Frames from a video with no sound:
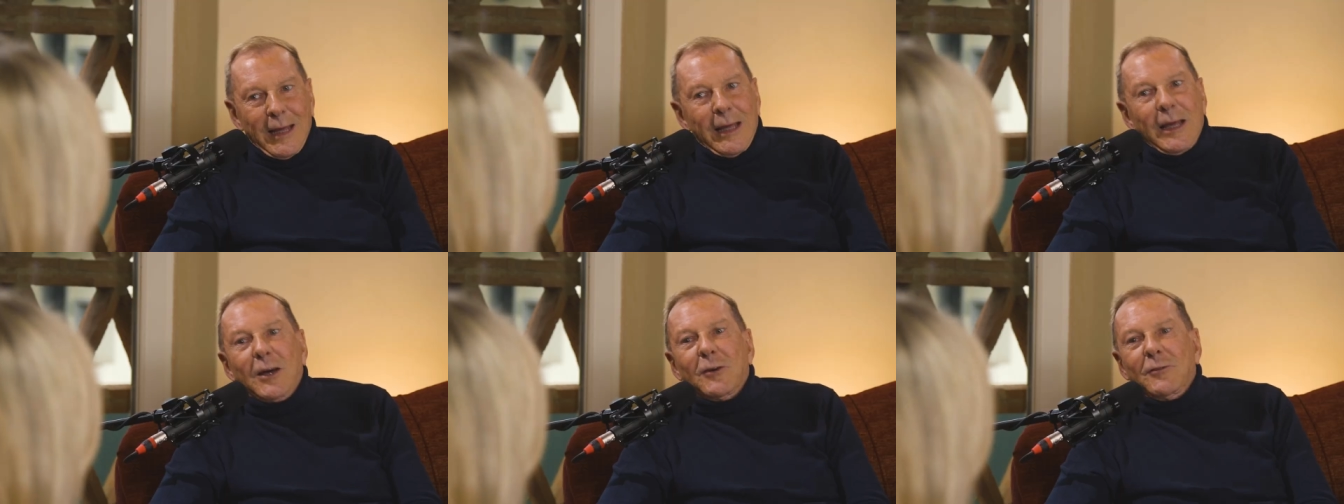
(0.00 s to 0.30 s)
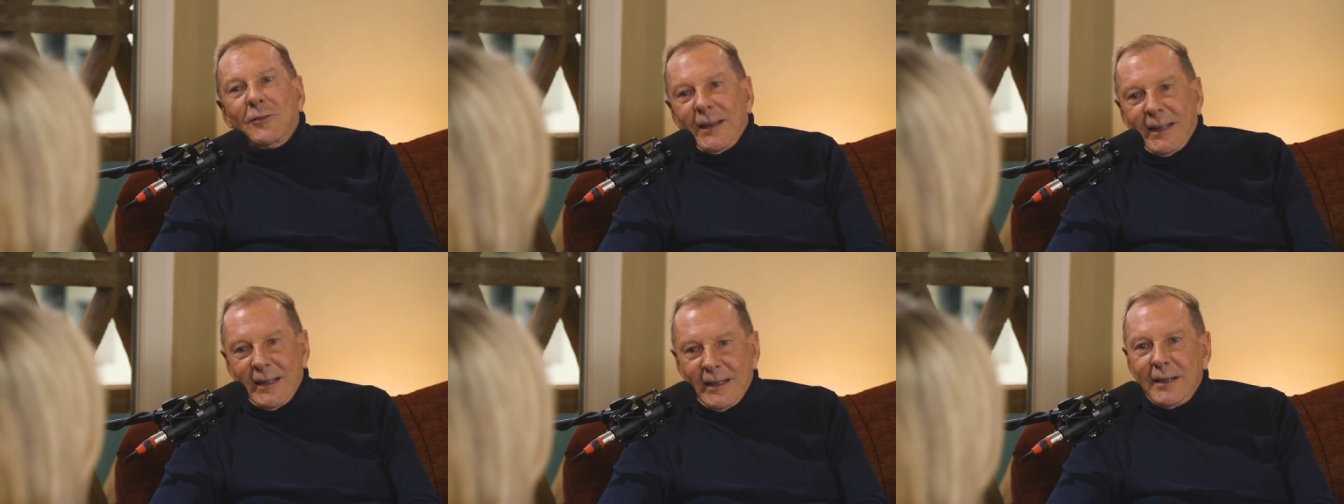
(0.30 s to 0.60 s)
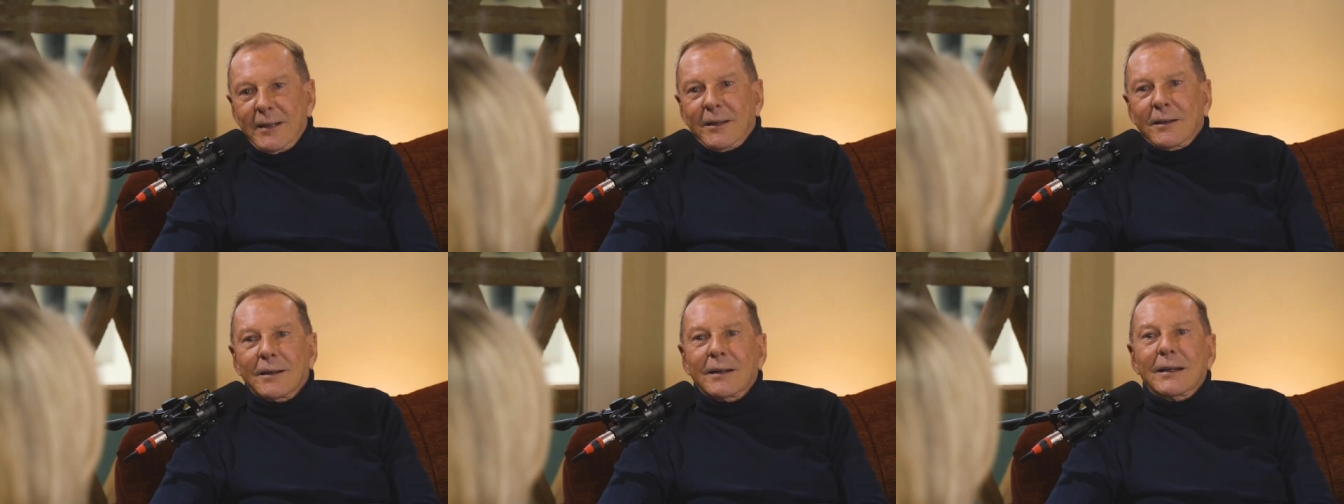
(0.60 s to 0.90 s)
Eher
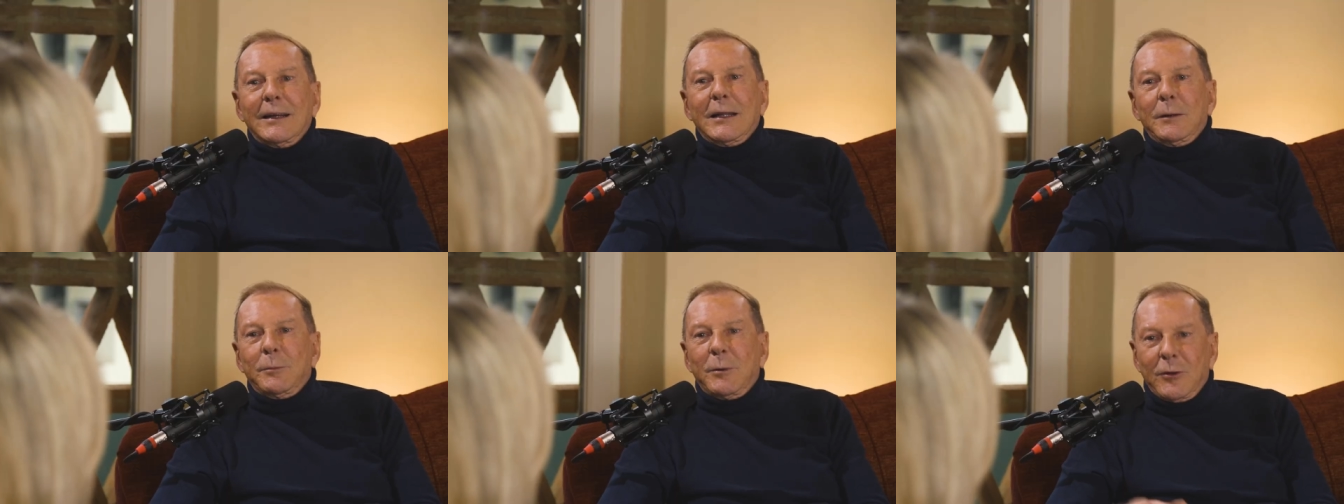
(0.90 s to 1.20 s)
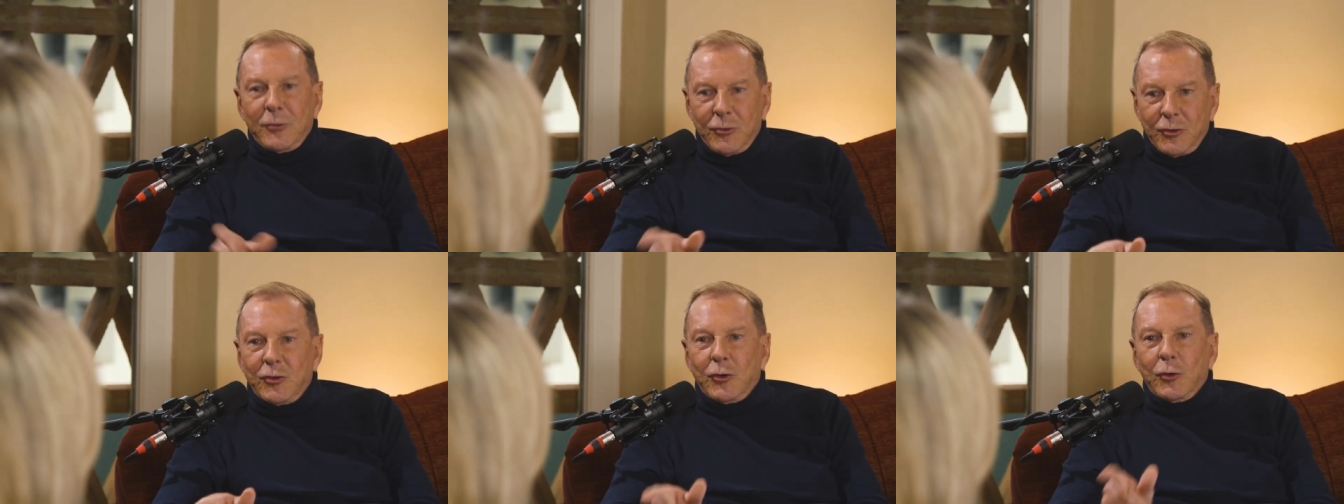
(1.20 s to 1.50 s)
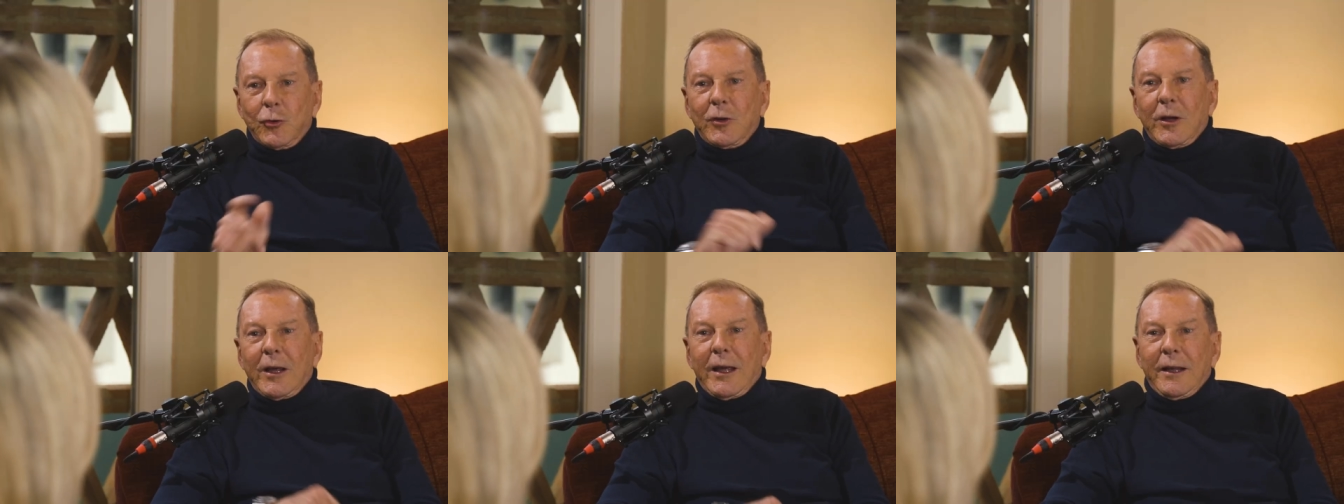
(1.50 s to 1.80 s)
wenig. Ja. Lieber ein
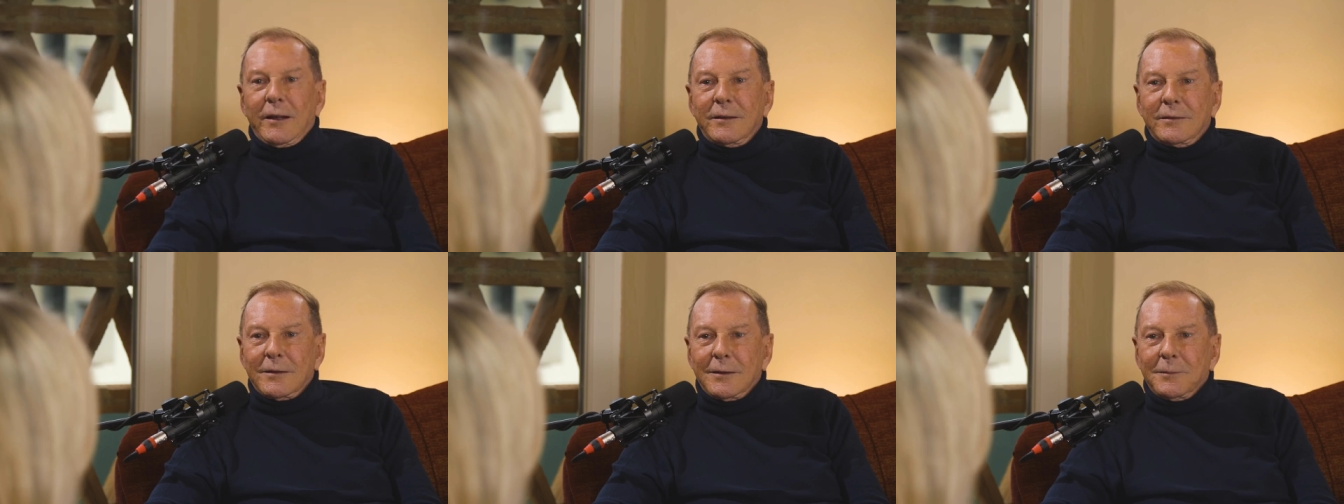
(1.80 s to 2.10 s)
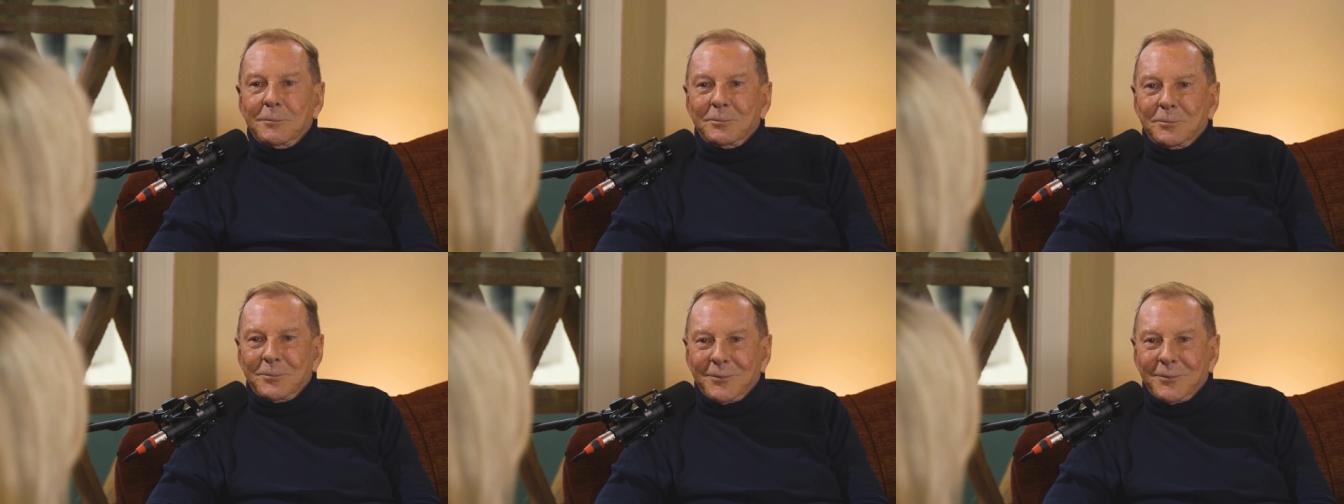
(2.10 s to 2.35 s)
Stück Käse.